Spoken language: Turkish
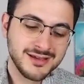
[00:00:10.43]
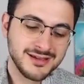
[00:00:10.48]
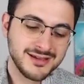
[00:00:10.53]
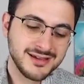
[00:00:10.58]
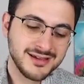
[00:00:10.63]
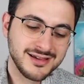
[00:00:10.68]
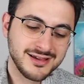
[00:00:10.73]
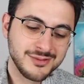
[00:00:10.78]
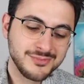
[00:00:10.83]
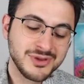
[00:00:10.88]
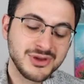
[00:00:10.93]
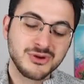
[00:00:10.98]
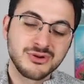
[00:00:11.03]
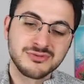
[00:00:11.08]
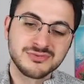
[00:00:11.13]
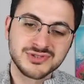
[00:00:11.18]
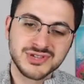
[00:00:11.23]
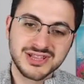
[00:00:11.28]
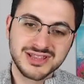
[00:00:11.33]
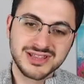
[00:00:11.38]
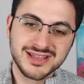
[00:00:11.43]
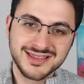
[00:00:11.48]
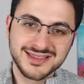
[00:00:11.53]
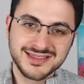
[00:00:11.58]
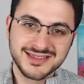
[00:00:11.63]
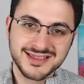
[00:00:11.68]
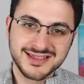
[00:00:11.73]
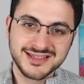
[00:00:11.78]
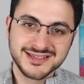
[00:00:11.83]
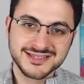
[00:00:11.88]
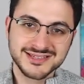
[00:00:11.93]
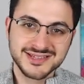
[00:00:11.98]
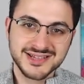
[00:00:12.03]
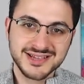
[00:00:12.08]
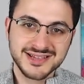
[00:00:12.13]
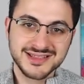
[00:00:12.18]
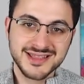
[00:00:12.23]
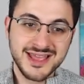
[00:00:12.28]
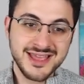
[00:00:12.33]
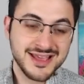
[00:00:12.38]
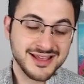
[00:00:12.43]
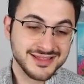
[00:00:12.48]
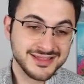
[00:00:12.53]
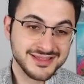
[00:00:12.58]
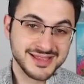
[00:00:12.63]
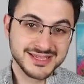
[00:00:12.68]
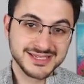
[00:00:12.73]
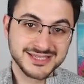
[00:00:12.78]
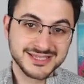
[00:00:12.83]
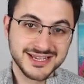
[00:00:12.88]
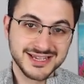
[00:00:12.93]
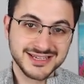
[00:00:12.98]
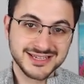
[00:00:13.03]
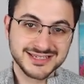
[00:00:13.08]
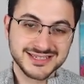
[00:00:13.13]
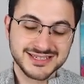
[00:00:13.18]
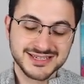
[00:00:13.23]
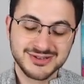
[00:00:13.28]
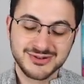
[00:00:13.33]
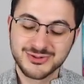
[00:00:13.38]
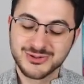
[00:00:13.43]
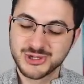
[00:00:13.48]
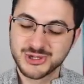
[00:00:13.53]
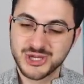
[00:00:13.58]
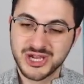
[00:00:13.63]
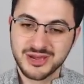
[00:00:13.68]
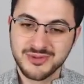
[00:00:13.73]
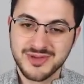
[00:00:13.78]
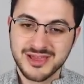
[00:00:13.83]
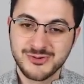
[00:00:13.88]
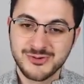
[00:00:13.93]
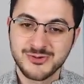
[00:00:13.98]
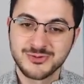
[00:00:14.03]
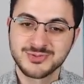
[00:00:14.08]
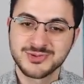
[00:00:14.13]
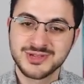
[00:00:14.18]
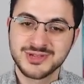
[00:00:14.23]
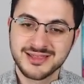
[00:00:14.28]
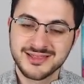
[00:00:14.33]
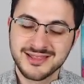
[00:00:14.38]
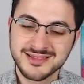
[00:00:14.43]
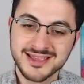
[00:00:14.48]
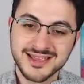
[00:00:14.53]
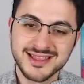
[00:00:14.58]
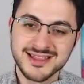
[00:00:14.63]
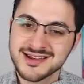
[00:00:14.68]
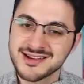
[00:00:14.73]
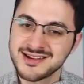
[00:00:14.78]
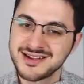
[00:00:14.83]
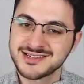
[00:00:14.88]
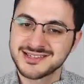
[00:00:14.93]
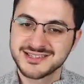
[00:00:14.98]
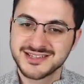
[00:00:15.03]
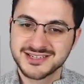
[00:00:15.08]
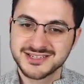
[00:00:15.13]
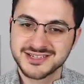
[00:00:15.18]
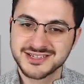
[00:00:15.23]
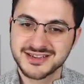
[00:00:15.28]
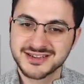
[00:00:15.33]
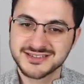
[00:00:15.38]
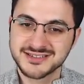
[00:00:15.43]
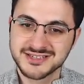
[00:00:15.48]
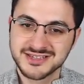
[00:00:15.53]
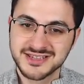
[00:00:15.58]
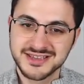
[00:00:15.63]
Ee, bir kumsala gittiğinizde ne yanınızda olacak ve kumsalda neyle karşılaşacaksınız?